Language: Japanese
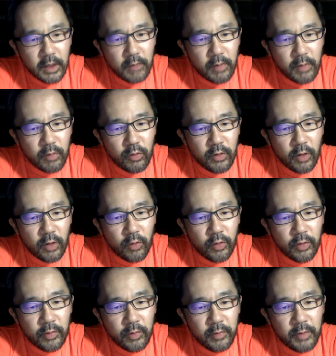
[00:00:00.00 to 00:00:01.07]
まあ、僕が
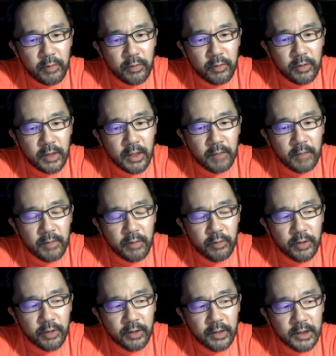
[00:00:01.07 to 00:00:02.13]
こういう身分にな身
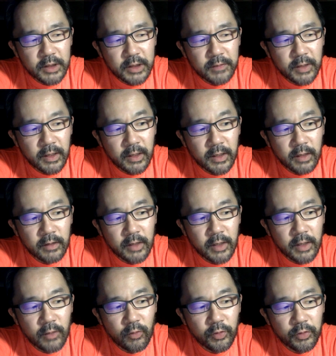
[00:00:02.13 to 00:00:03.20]
分というか立場になって
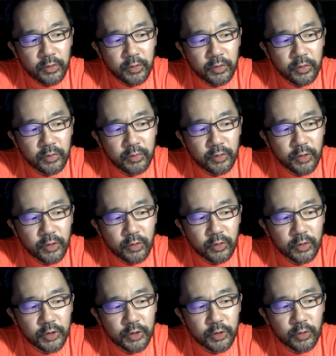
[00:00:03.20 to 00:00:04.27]
ねこういう部局
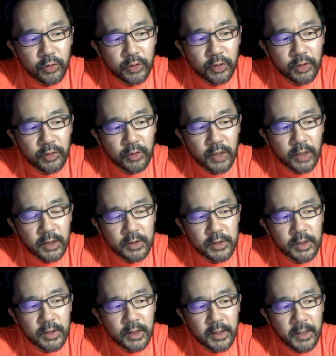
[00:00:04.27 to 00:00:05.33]
の長っていうのに
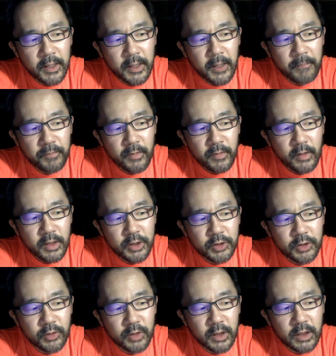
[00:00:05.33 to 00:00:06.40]
ついて一
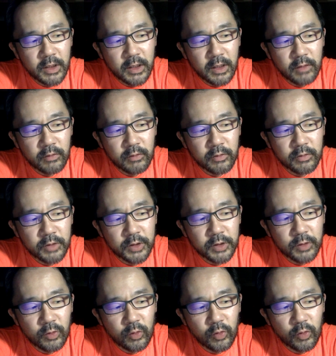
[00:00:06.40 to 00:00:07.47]
緒にあの仕
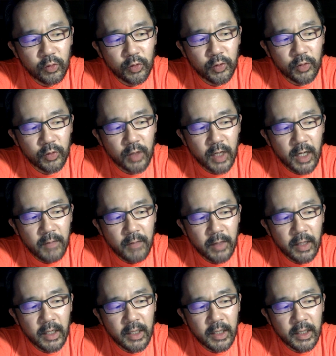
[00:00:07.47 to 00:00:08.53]
事というか、まあ、
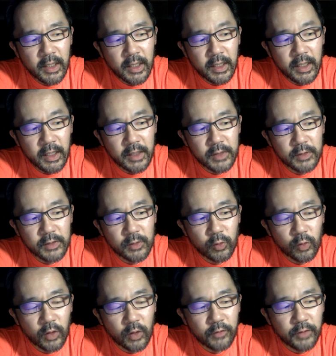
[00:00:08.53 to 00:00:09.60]
会議に出たりする
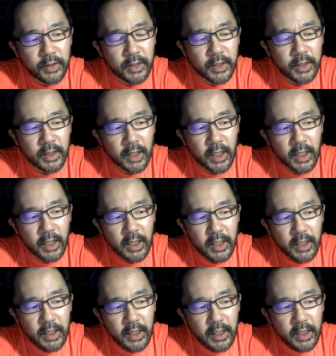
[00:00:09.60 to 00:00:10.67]
ことが増えてきて
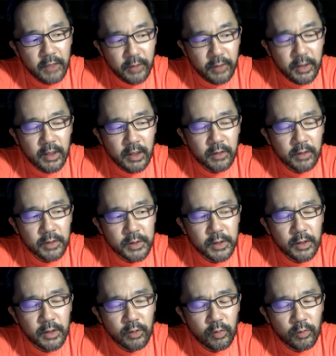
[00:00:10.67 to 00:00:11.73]
増えてきたんです
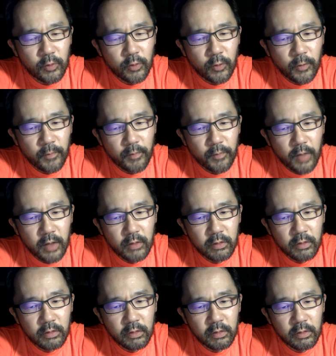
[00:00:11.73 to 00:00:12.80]
けれども、まあ、あ
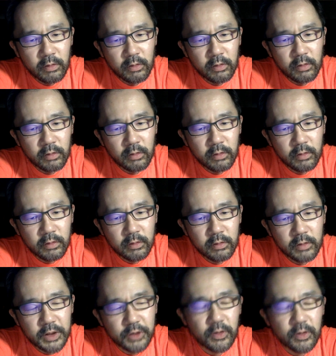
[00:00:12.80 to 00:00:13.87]

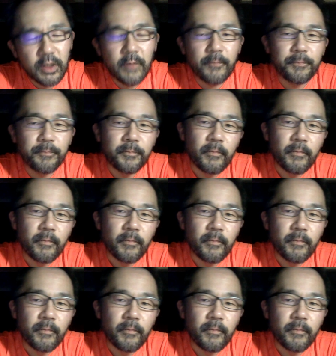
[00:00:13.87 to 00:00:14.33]
の一緒に